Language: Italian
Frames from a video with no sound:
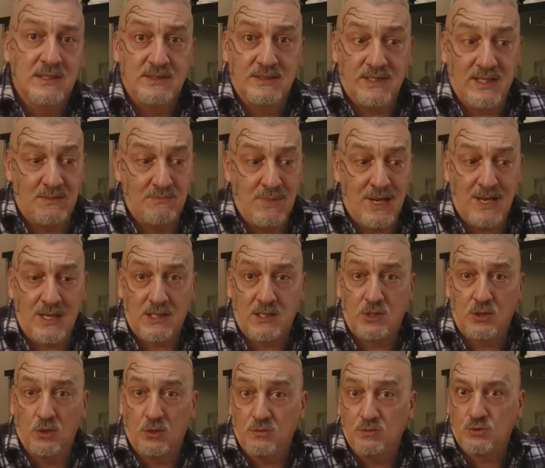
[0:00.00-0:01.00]
del
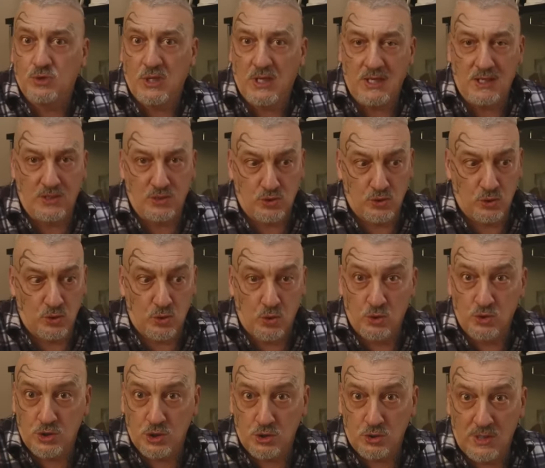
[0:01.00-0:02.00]
marchio, cioè sono
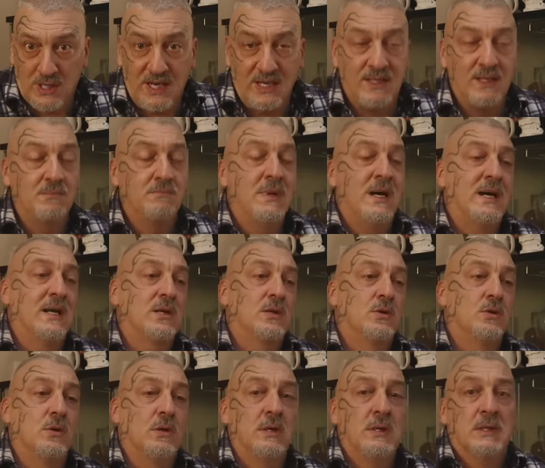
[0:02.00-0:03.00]
concessionari del
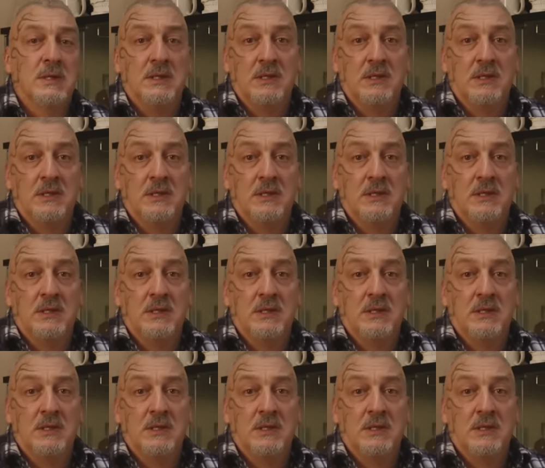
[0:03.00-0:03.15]
marchio